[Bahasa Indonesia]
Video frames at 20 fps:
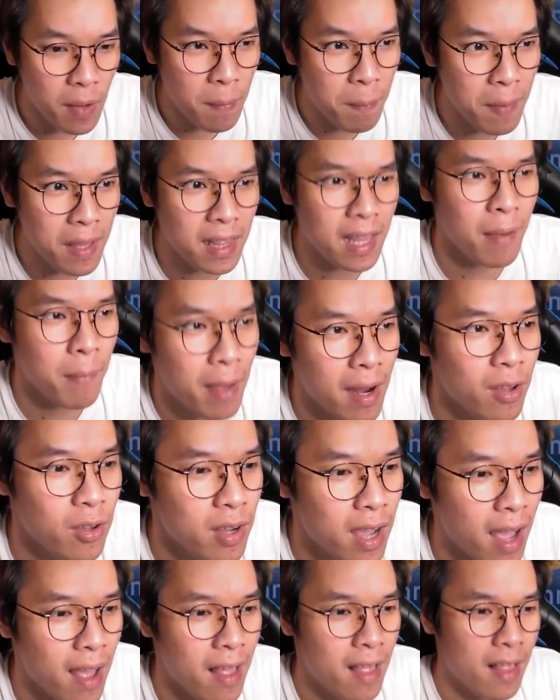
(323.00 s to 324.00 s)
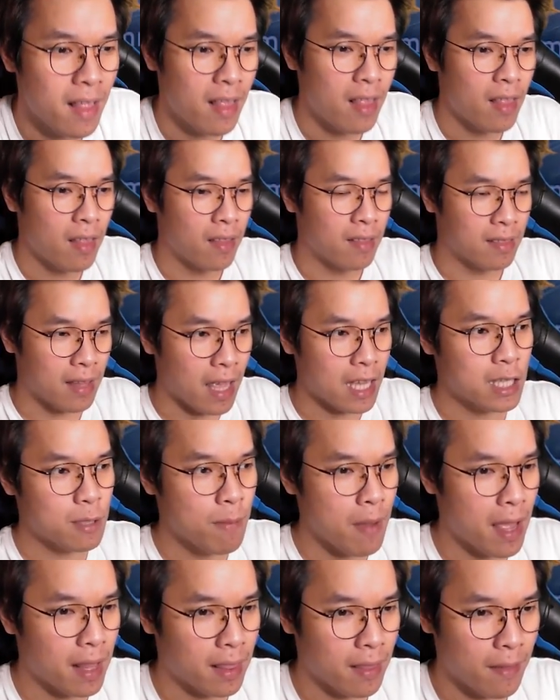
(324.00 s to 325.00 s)
Bintang merah juga. Nice
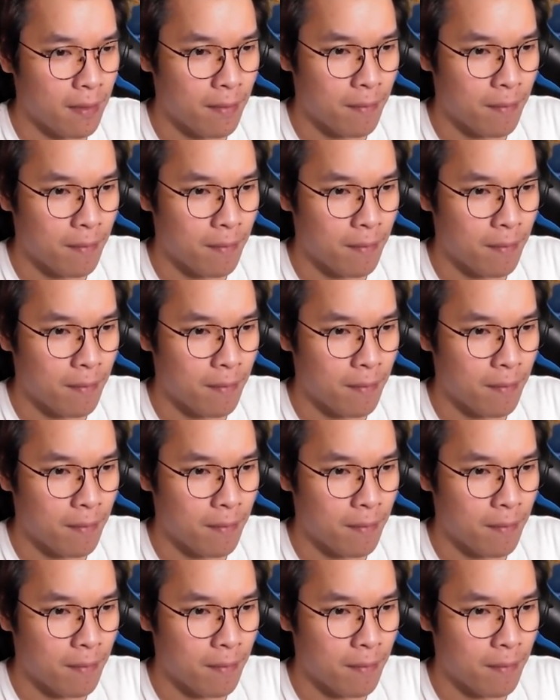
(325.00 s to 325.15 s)
banget.